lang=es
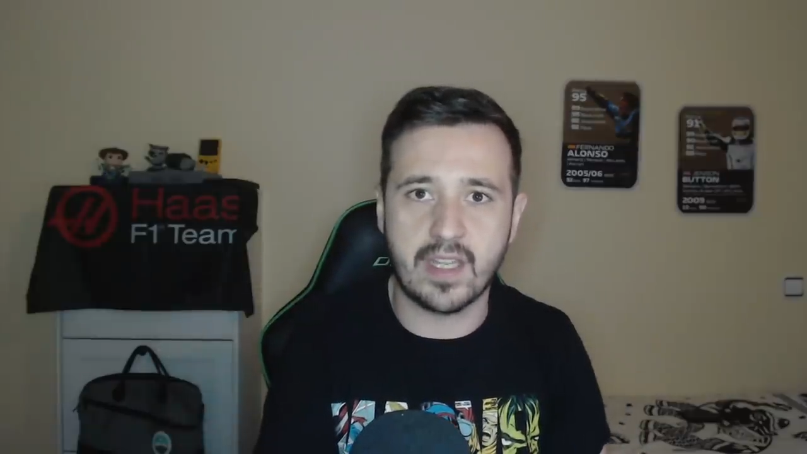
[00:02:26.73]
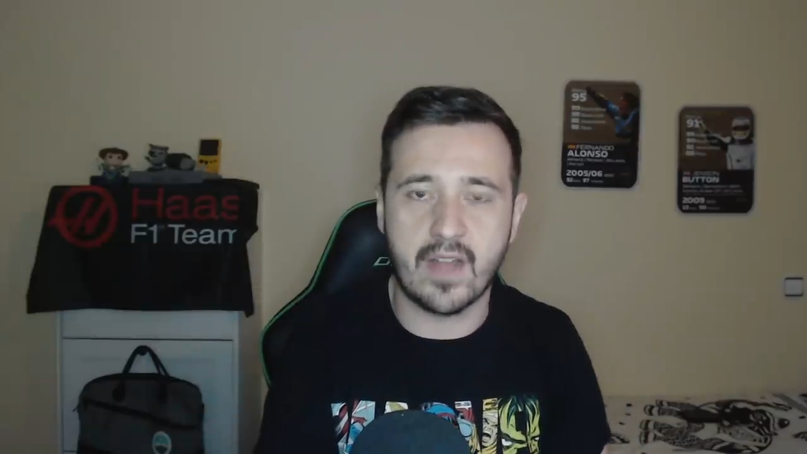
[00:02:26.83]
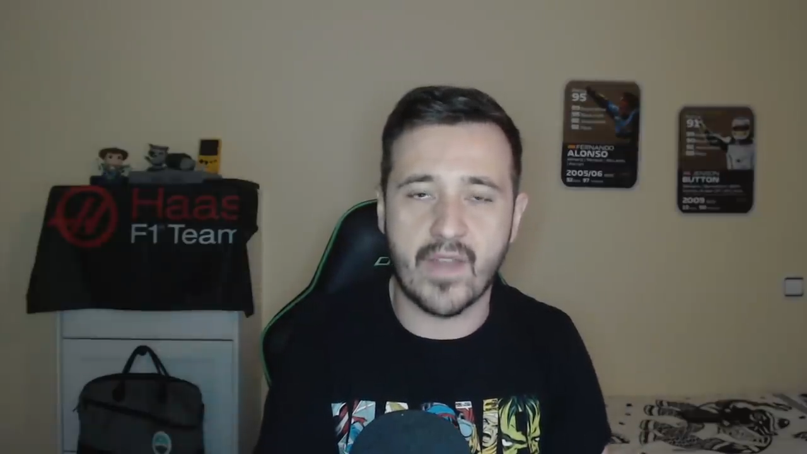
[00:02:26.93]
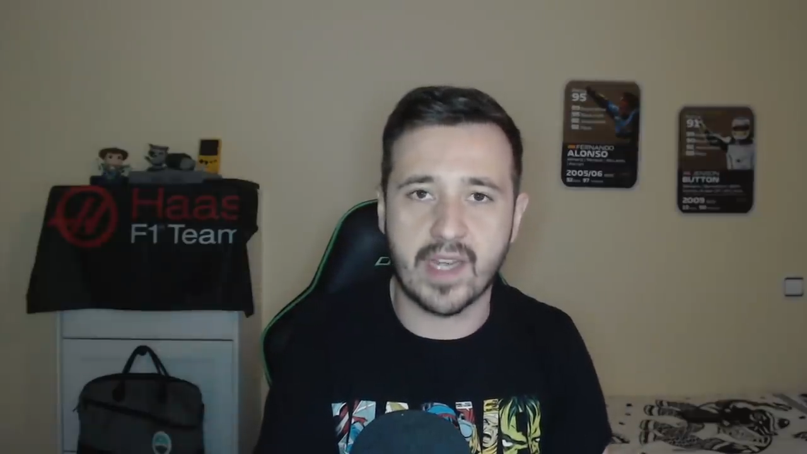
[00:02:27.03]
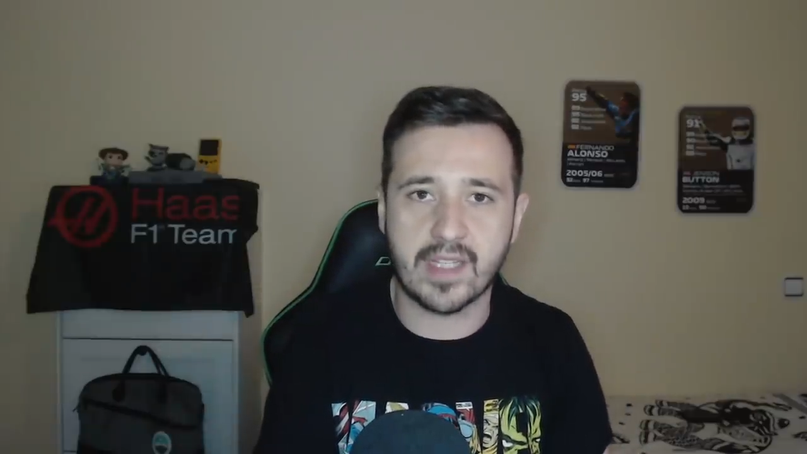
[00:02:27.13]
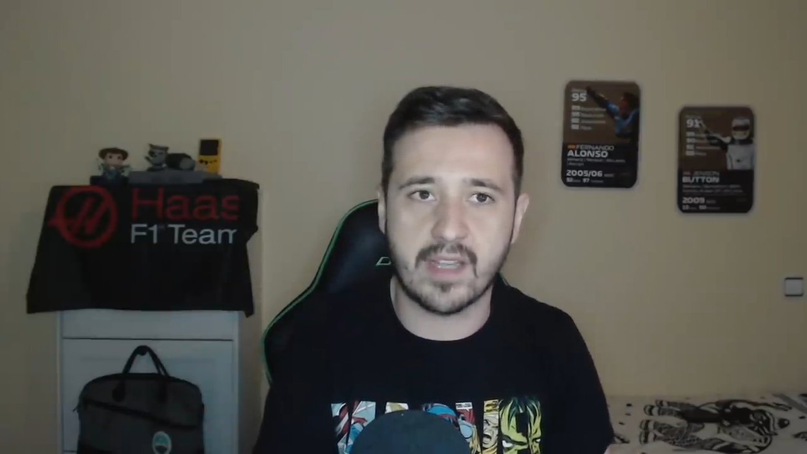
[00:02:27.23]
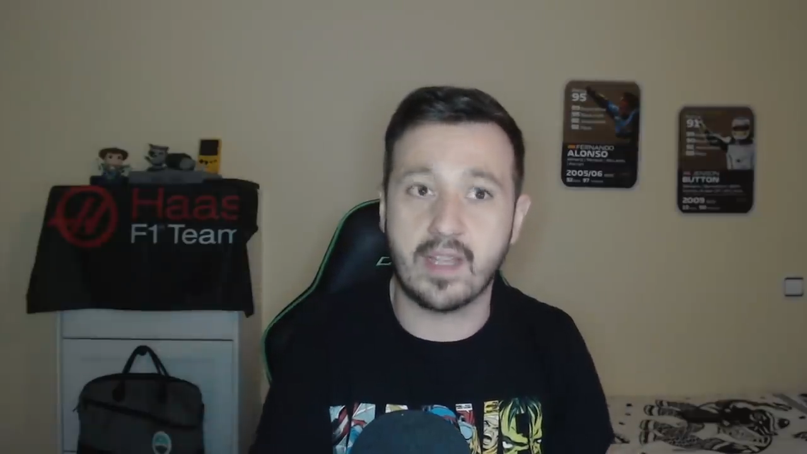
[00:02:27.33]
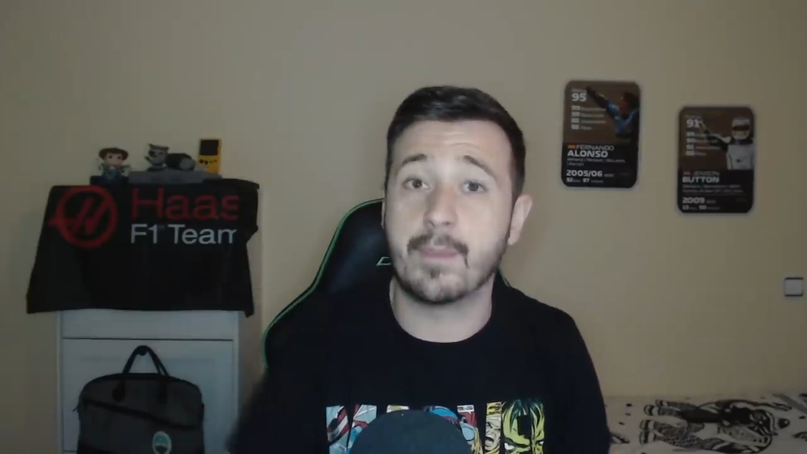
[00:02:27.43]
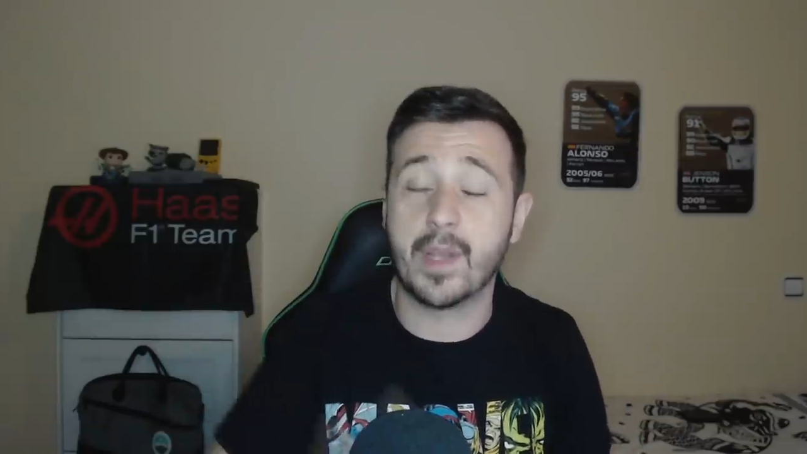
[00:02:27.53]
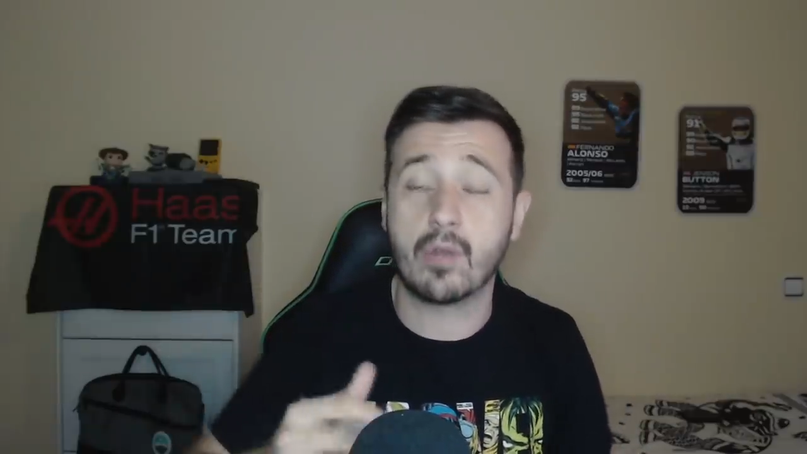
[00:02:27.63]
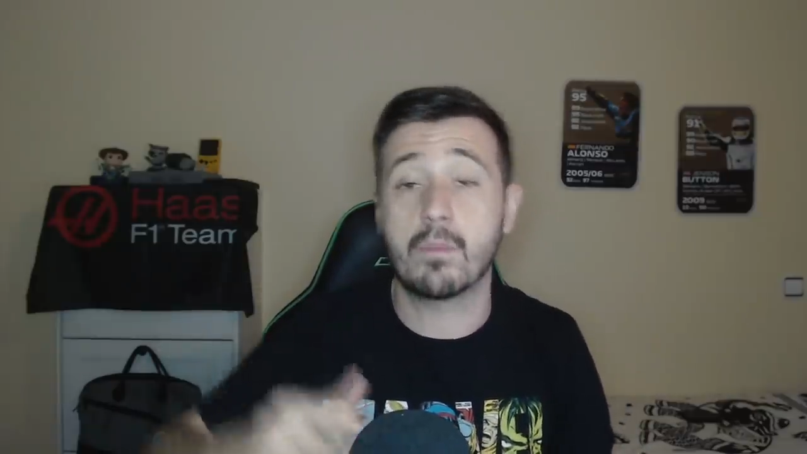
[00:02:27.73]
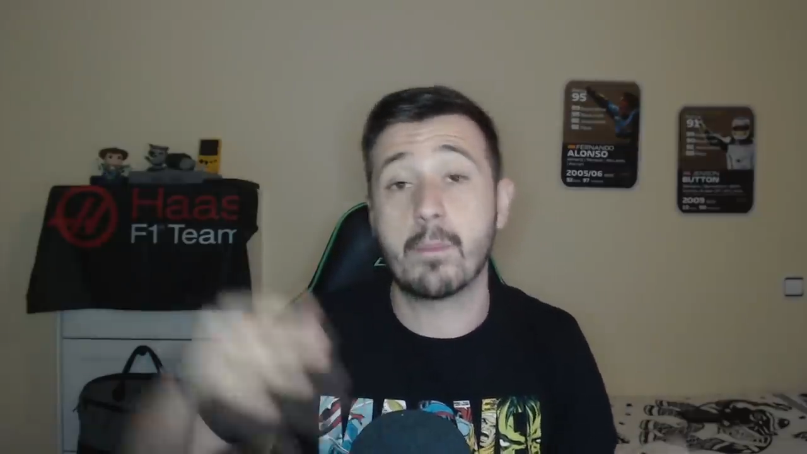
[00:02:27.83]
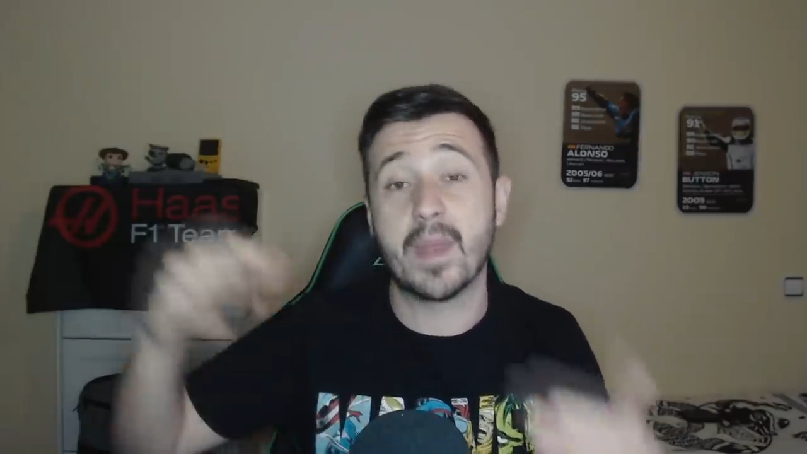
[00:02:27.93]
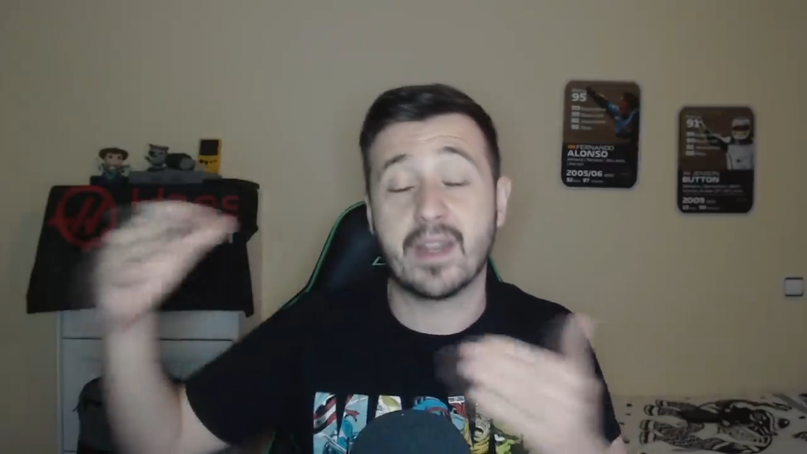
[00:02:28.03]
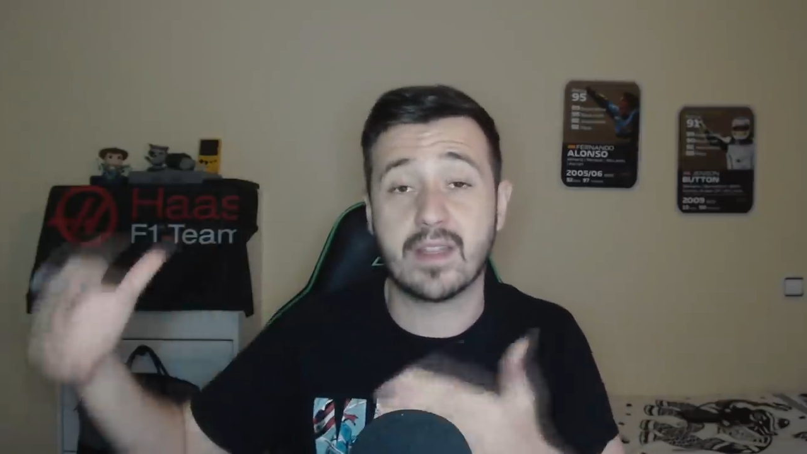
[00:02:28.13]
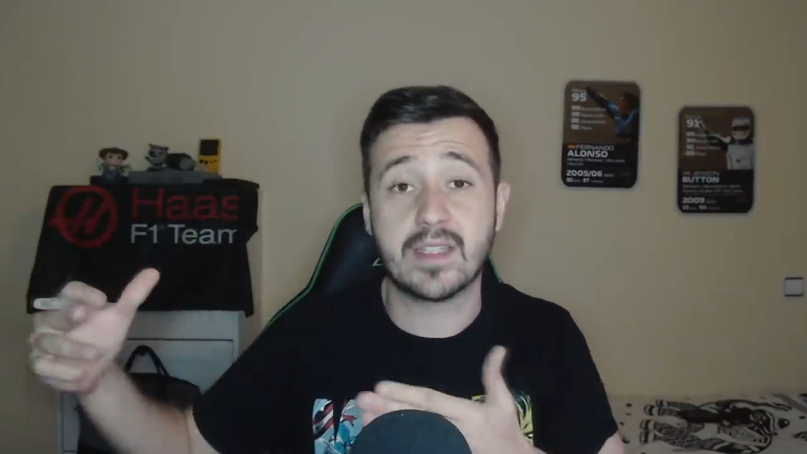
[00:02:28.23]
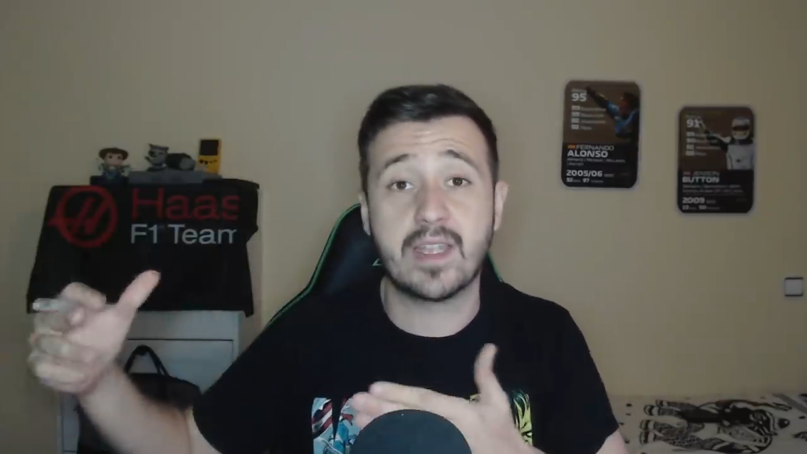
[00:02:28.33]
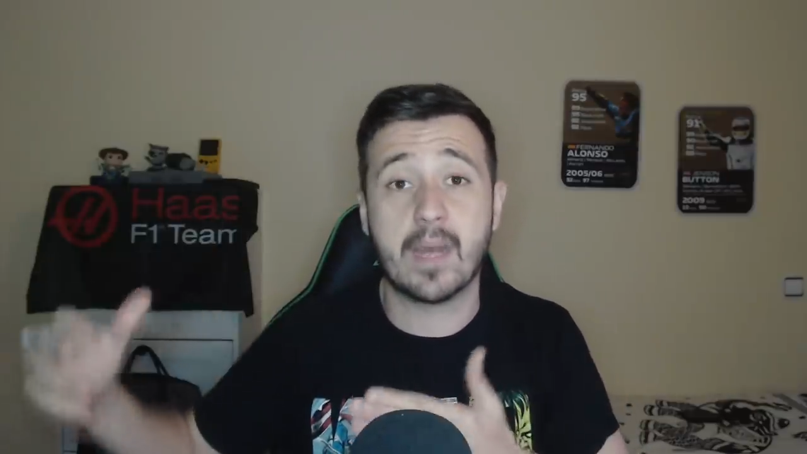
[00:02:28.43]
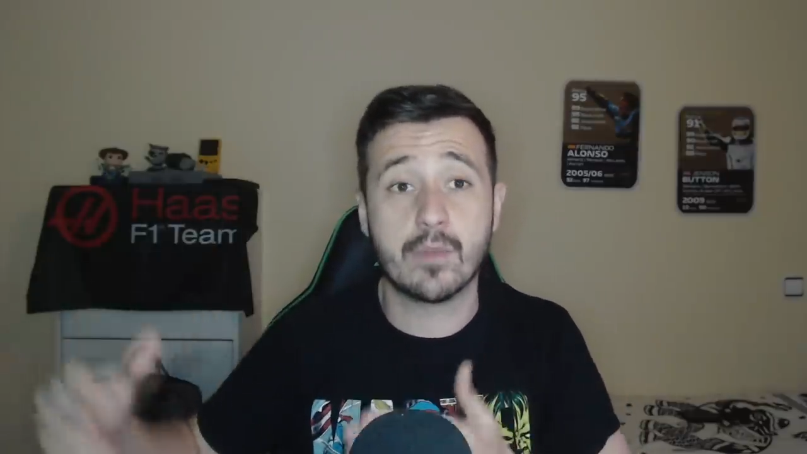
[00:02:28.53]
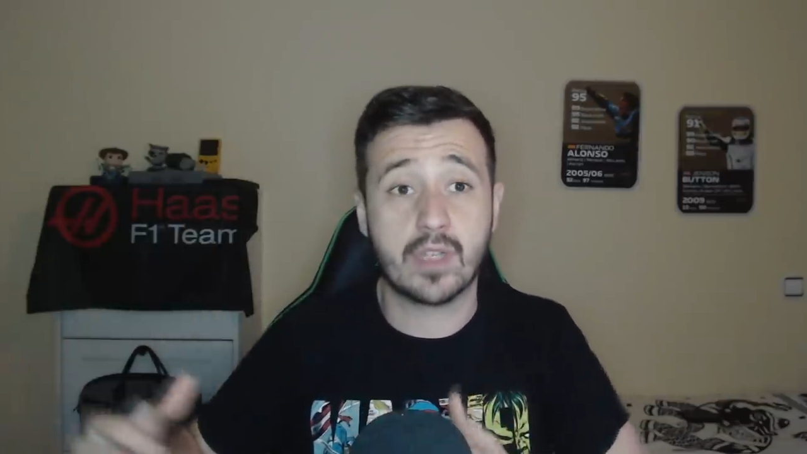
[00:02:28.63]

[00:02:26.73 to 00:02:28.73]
Andrea Seidel, pero Mercedes, digamos,